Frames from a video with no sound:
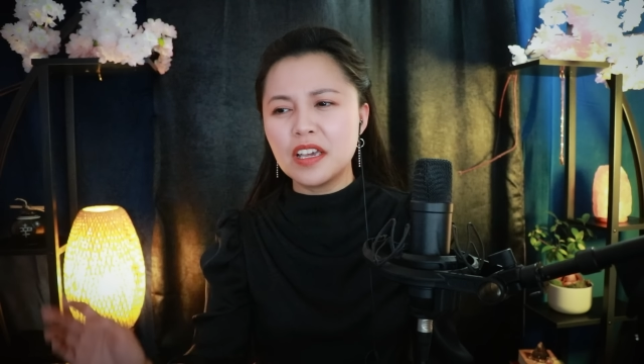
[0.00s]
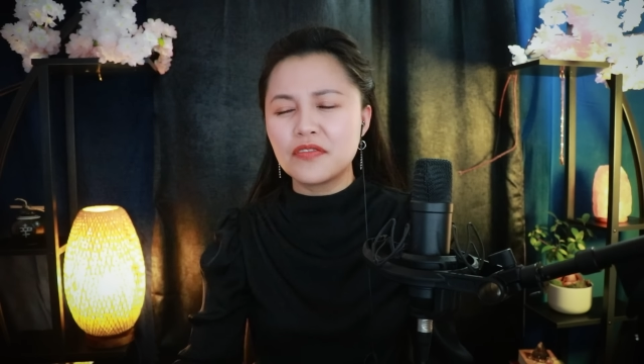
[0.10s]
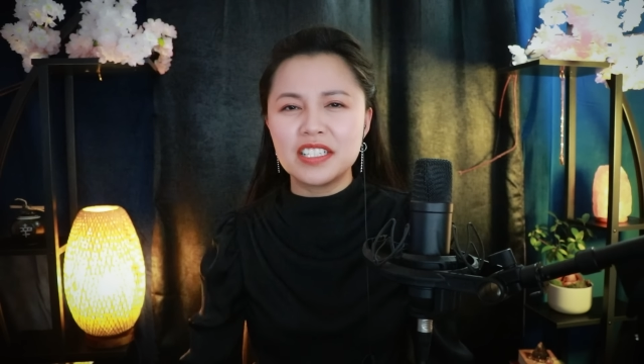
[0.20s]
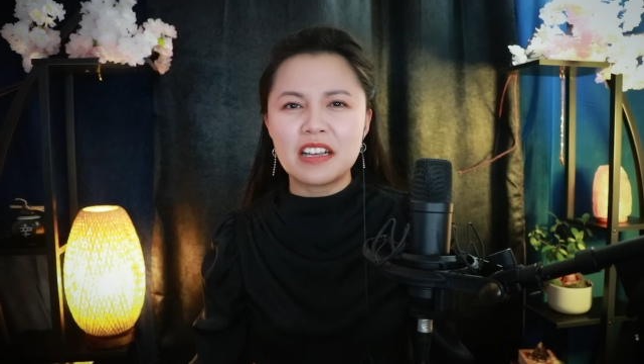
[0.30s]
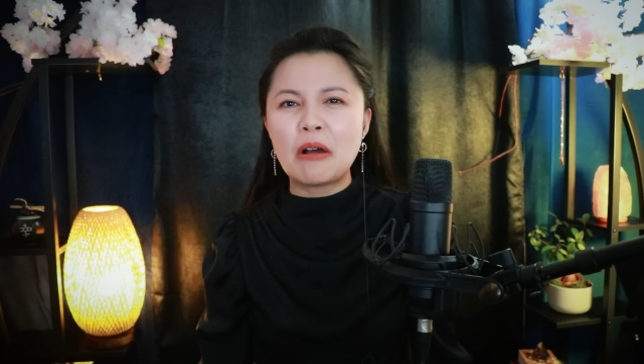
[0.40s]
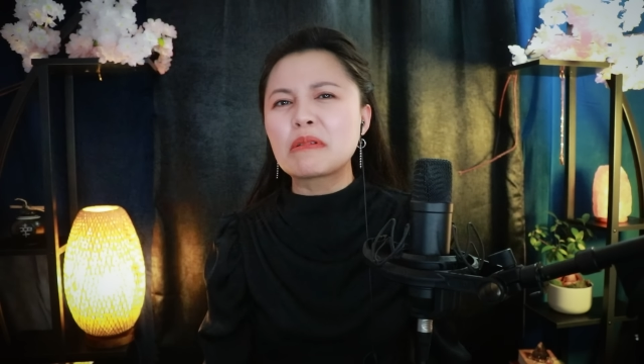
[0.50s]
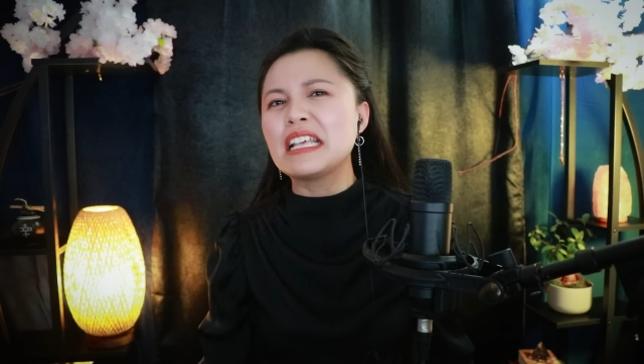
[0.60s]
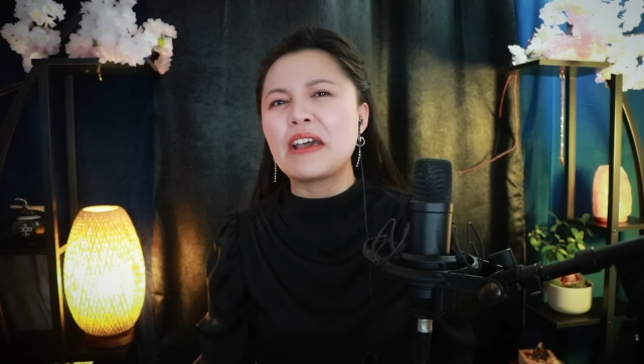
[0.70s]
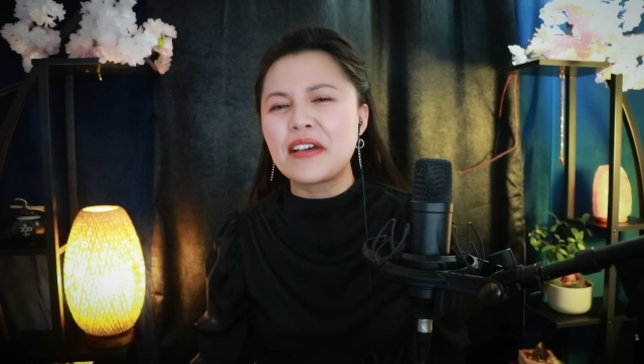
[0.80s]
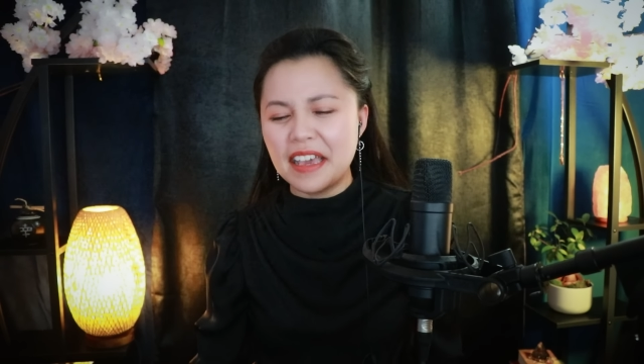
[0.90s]
nhân vì sao không đi
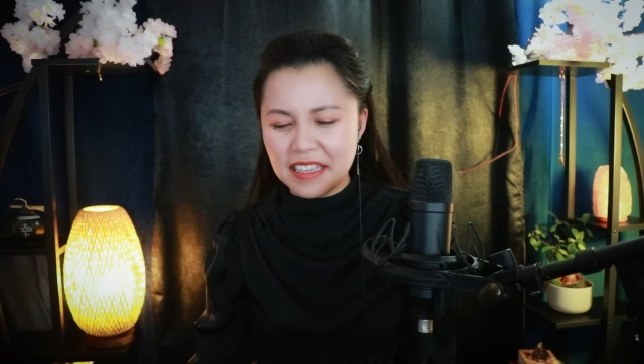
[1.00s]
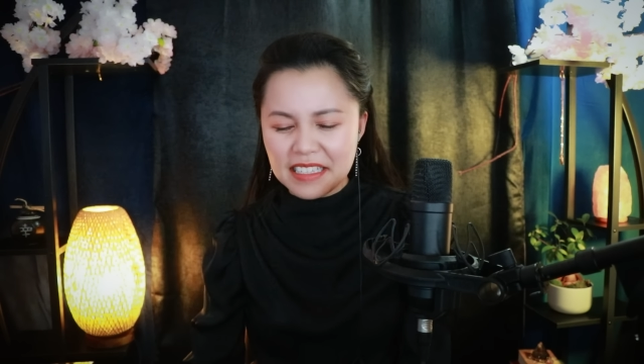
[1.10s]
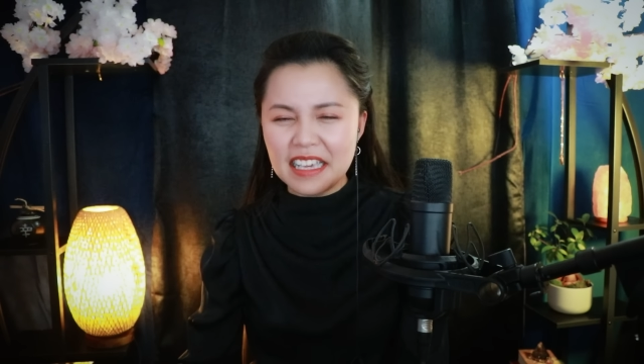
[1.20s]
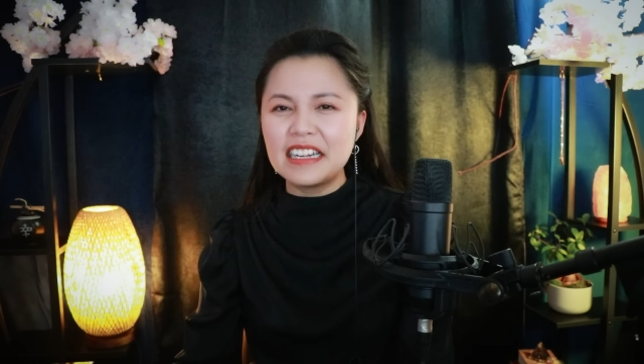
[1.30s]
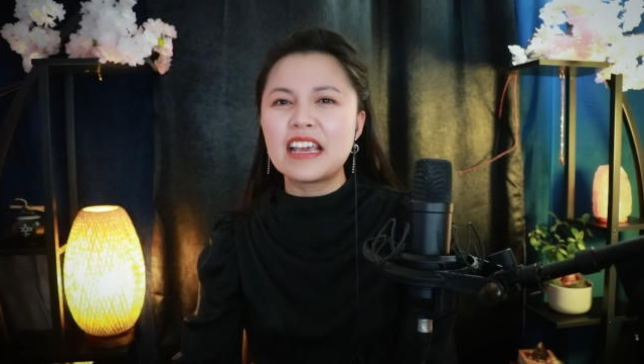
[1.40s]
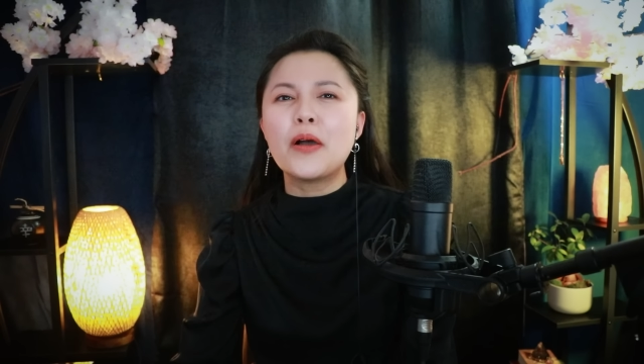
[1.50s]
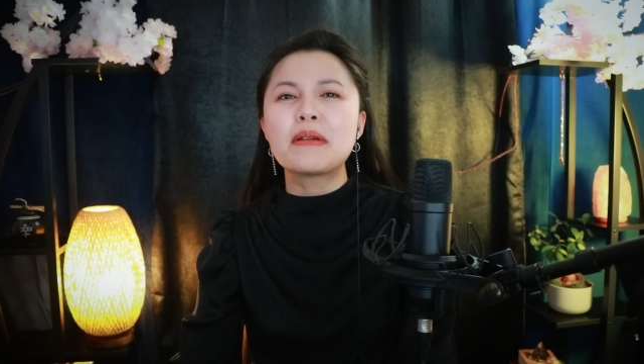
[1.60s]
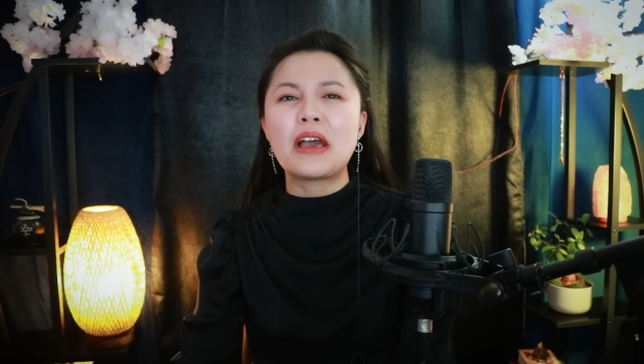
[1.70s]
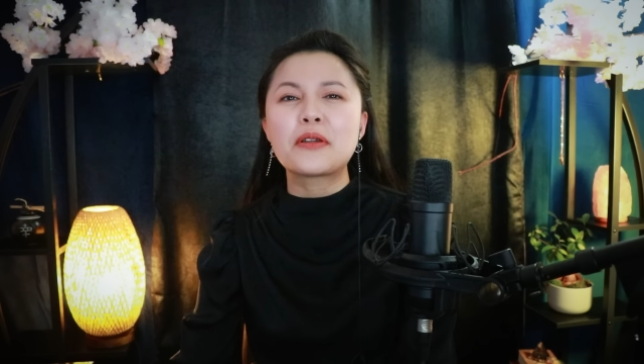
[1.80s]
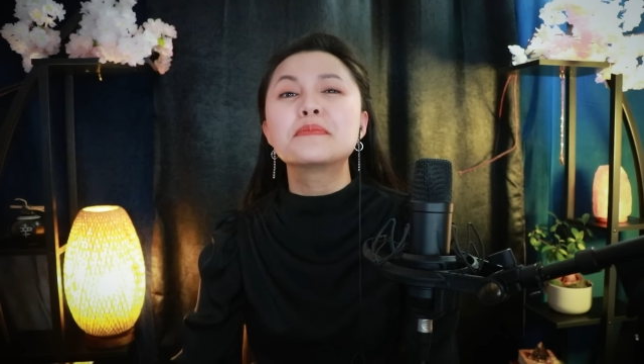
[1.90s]
theo nghề diễn viên thì hôm
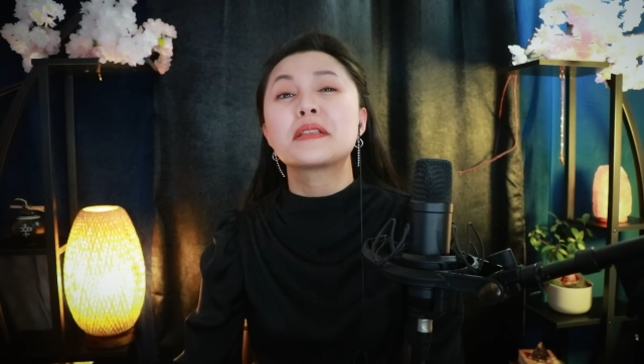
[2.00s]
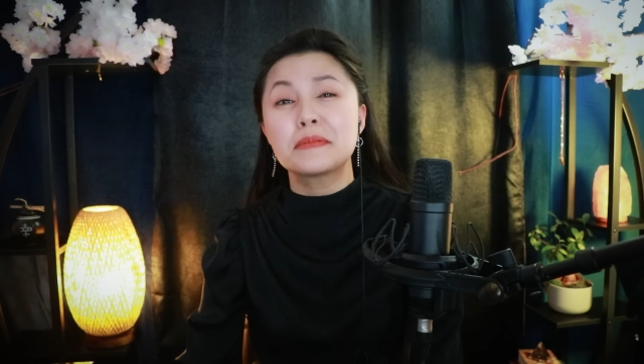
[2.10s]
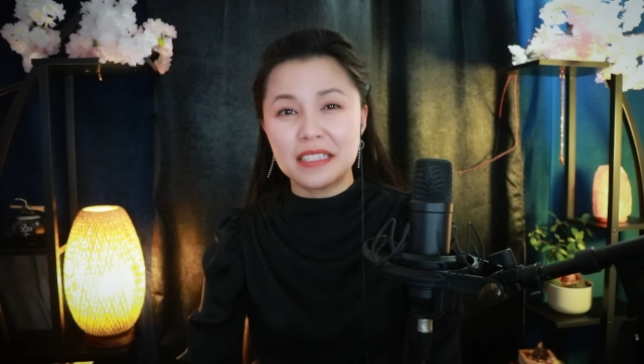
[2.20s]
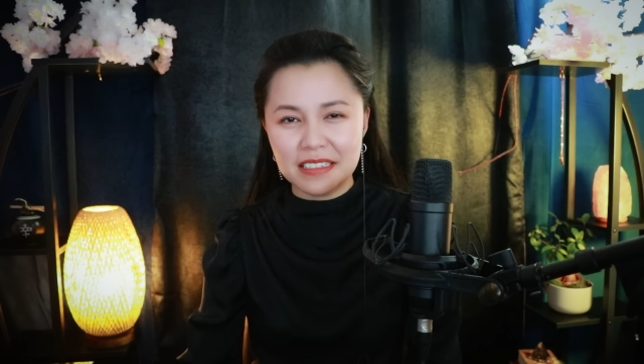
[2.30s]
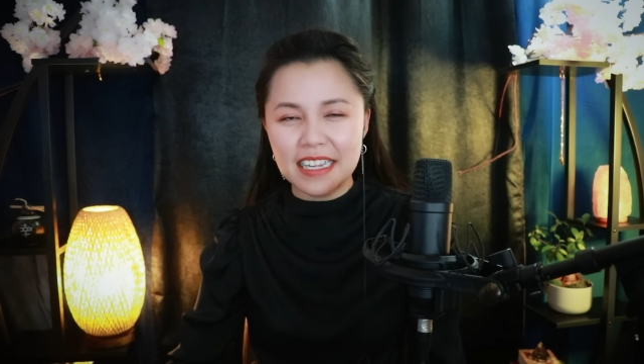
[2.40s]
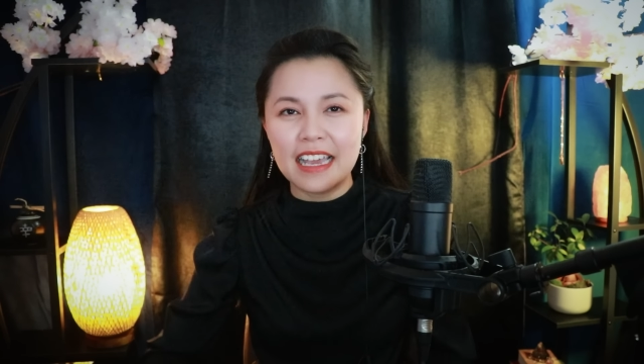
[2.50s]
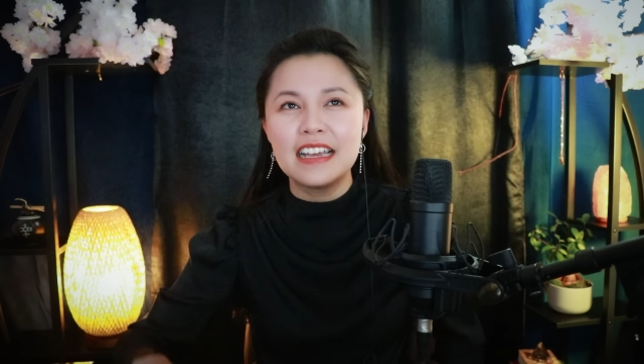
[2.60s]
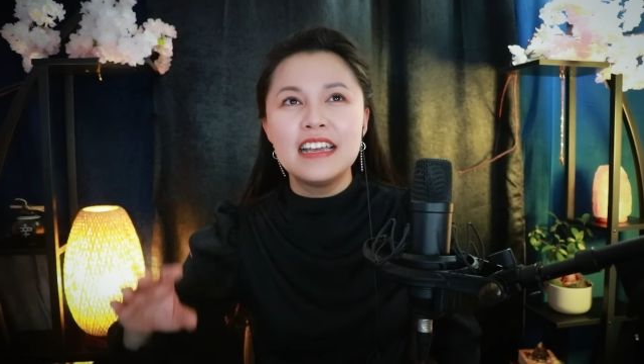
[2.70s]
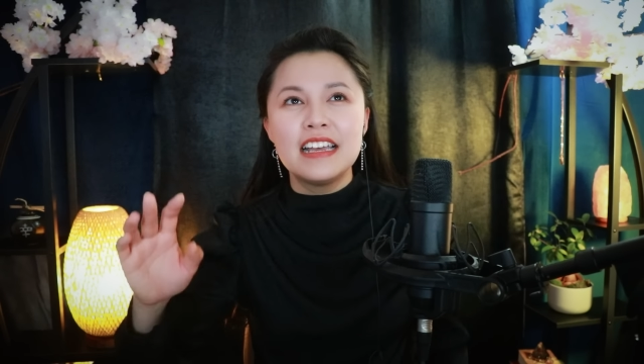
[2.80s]
nào trong tâm sự đi ha